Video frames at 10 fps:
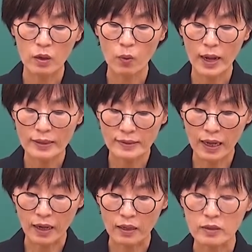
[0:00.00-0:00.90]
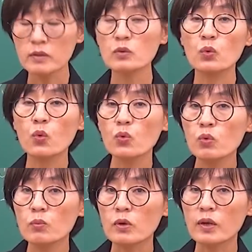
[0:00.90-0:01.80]
화상,
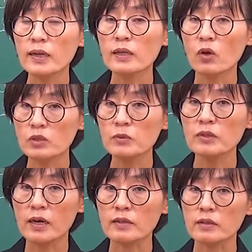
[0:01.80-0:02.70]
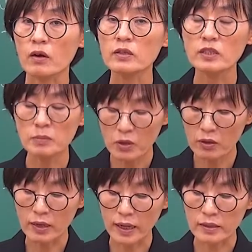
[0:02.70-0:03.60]
독극물 하나 더 집어넣으라 그랬죠.
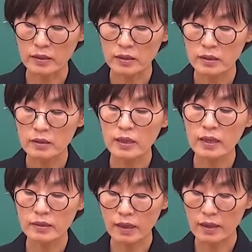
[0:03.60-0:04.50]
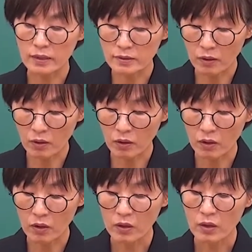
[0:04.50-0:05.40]
심혈관에 네,
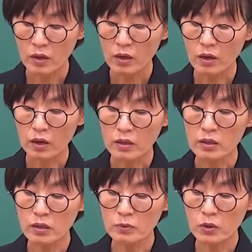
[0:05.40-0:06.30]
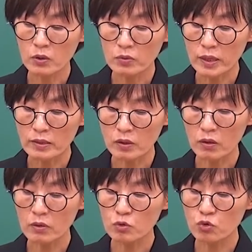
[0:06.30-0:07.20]
대해서 어, 응급의료를
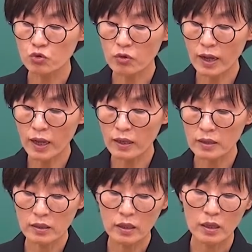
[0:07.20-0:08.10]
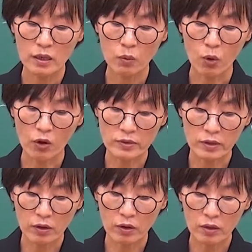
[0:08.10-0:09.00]
위해서 중앙,
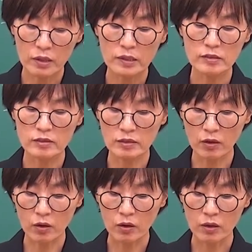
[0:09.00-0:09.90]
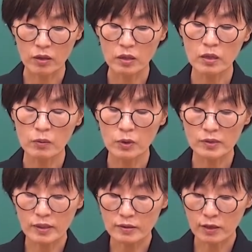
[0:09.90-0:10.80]
권역, 지역
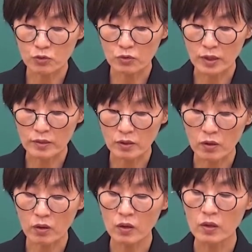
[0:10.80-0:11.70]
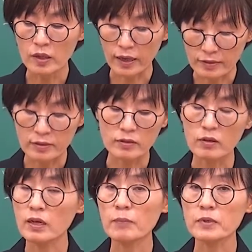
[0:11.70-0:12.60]
응급의료센터 중에서 예,
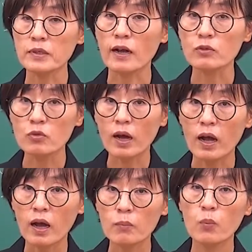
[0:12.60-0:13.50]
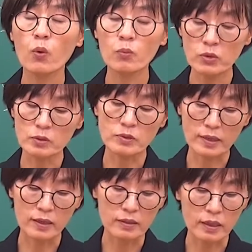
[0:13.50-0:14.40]
지정을 합니다. 누가? 보건복지부
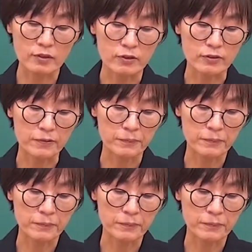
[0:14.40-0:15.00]
장관이 하는 거죠.